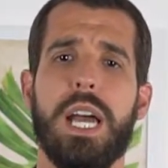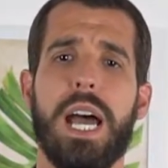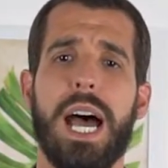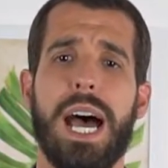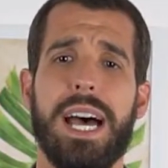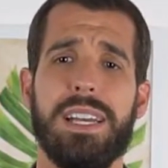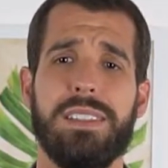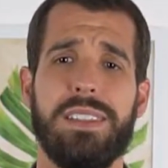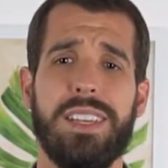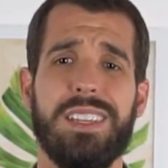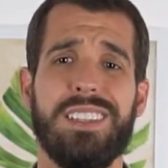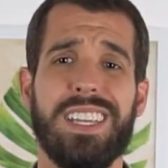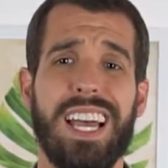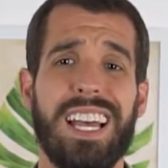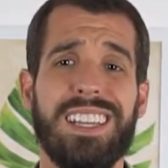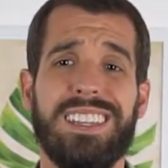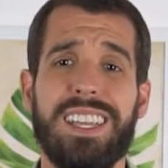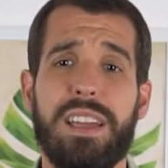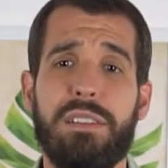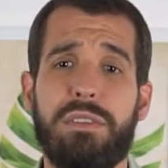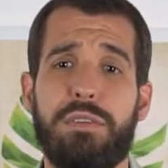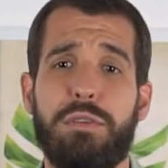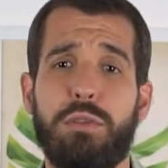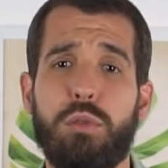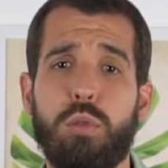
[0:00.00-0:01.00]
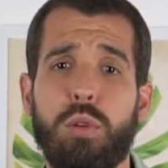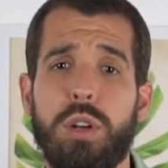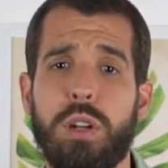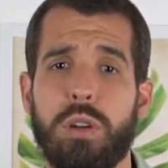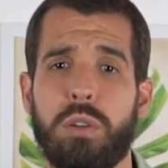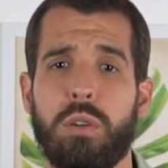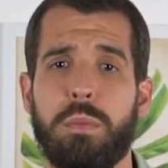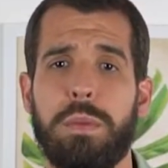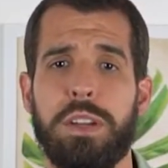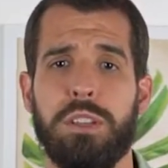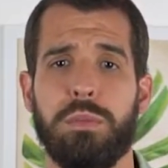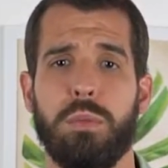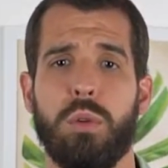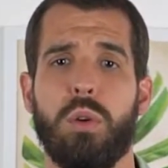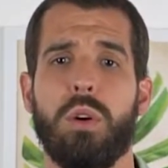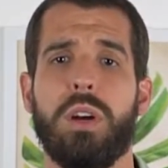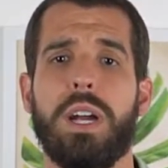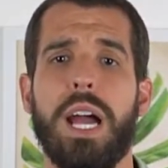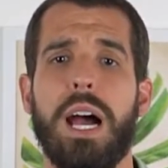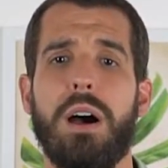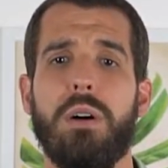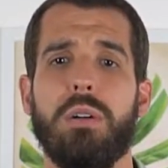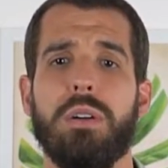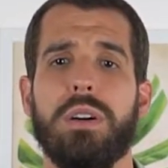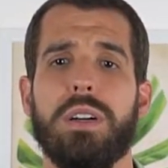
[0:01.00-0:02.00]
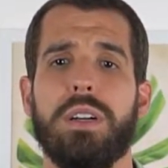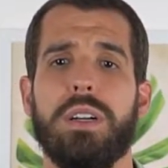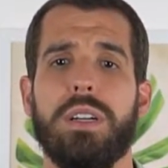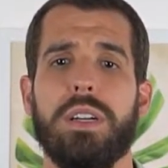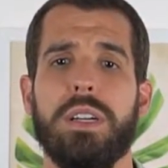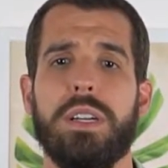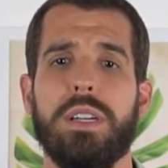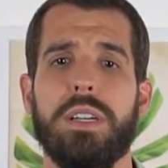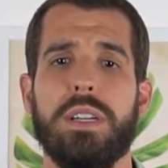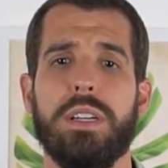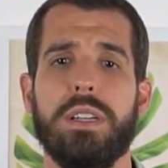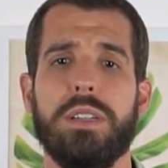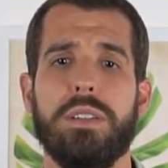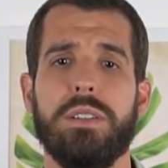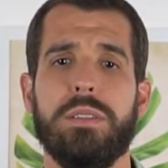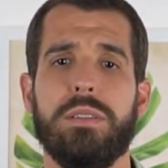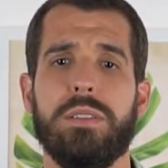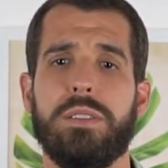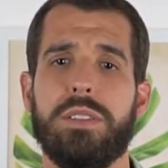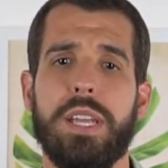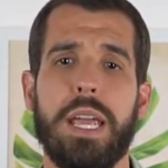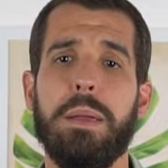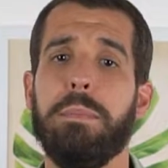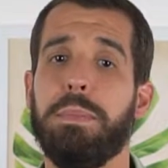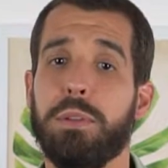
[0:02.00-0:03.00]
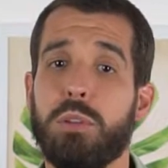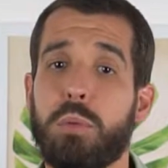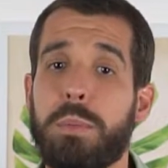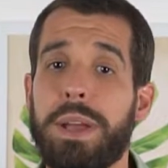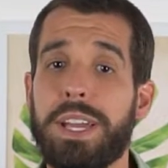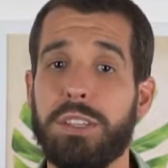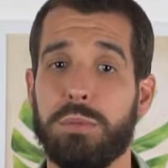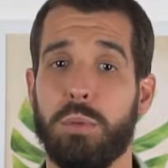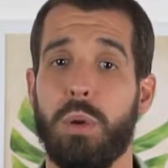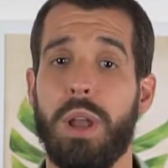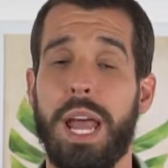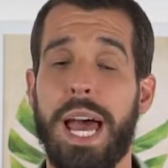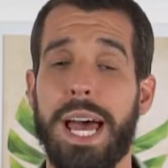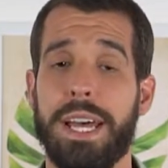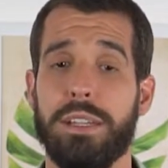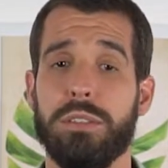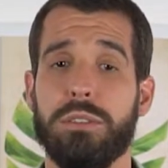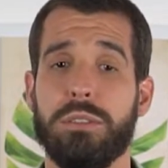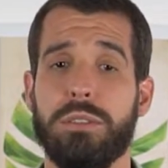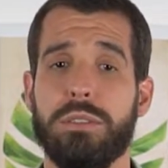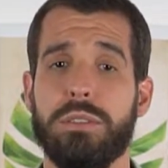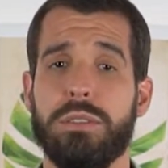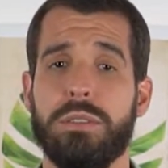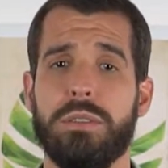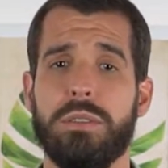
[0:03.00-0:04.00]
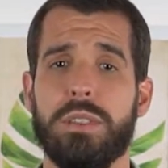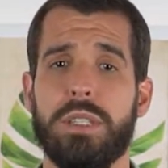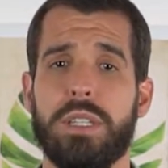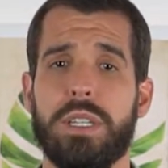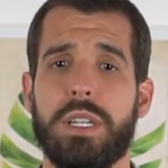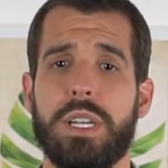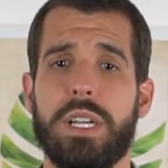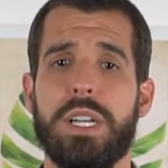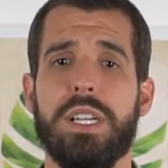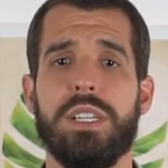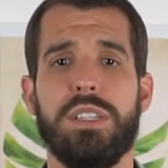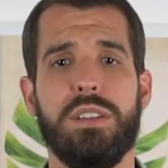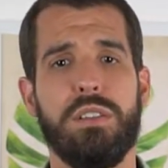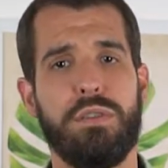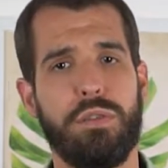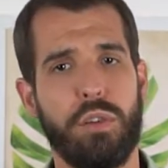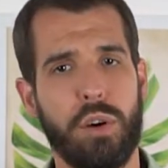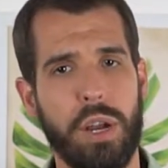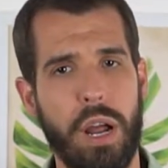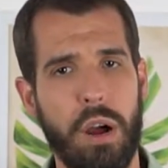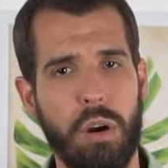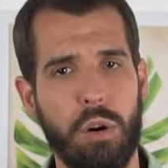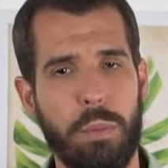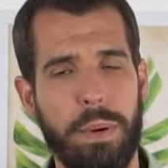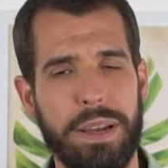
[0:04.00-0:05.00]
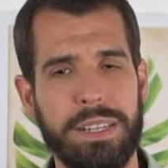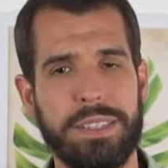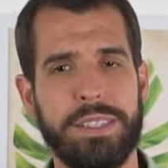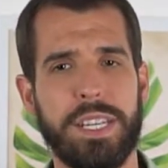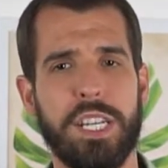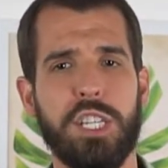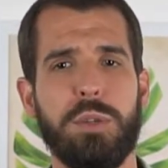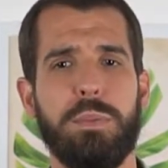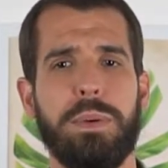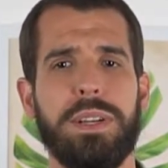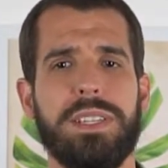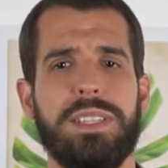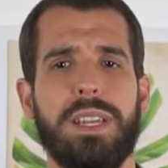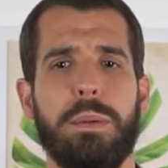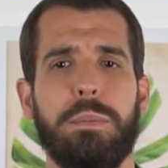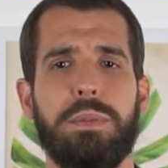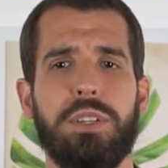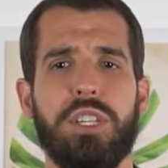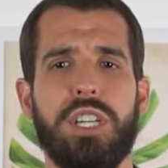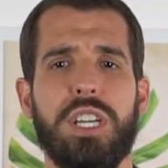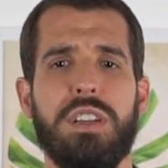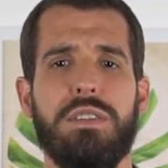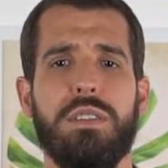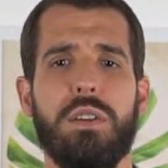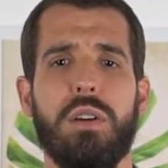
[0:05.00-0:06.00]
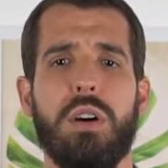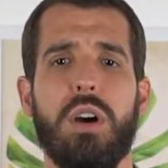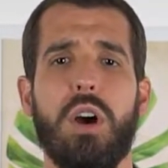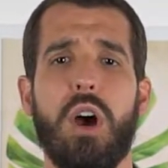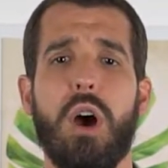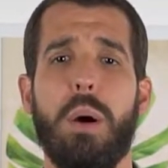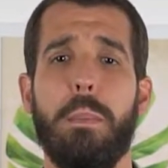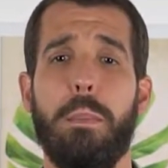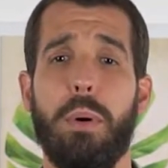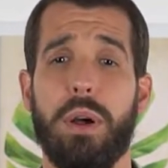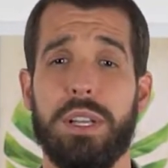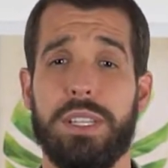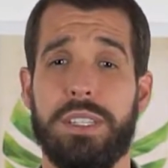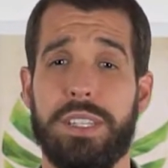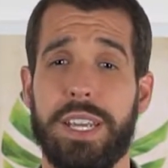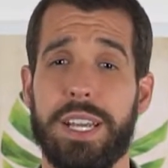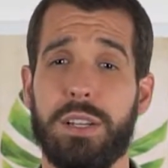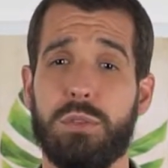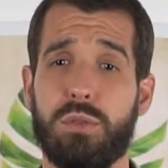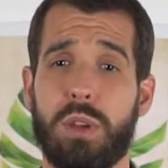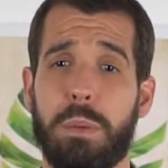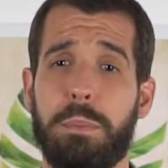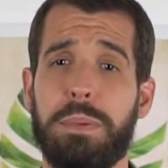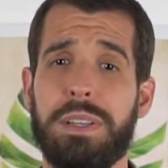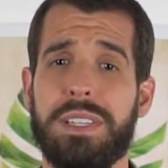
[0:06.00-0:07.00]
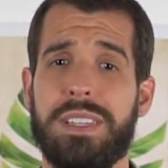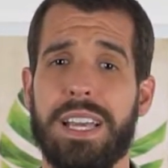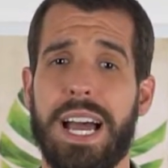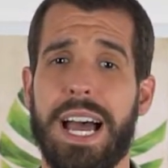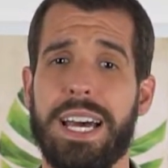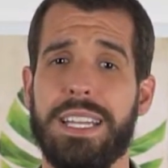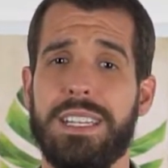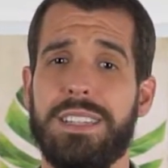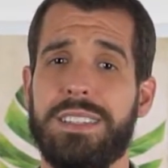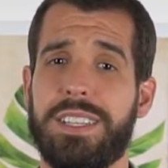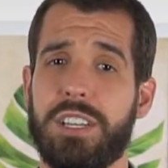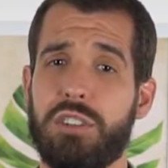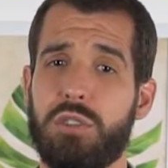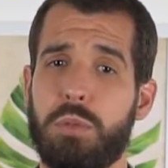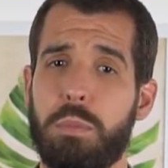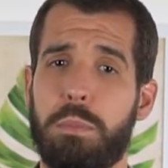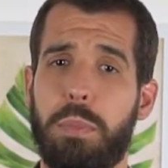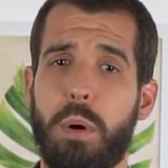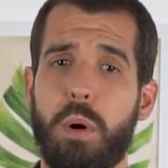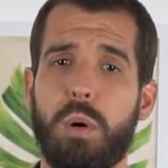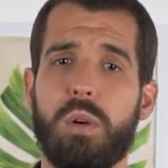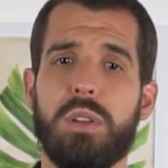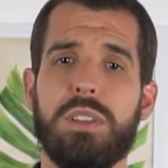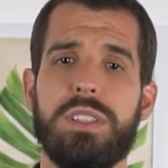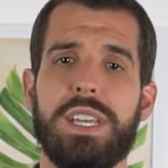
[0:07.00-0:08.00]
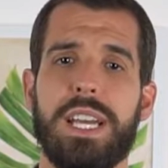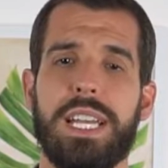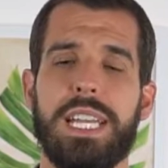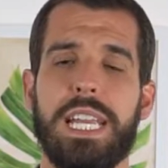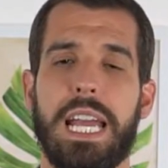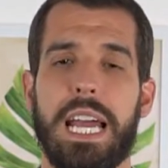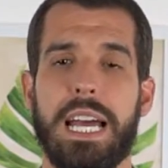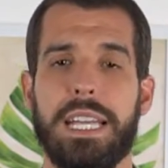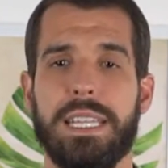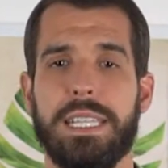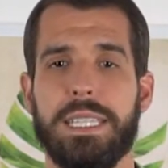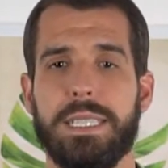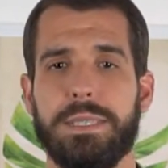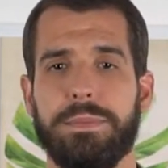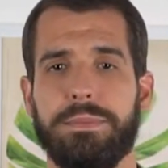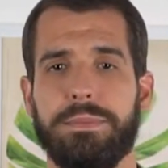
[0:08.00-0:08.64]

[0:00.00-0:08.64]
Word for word: Às vezes até furam no mesmo local, sempre do mesmo lado? Se for algo bastante perceptível, pode ser que sua pisada esteja um pouco desalinhada.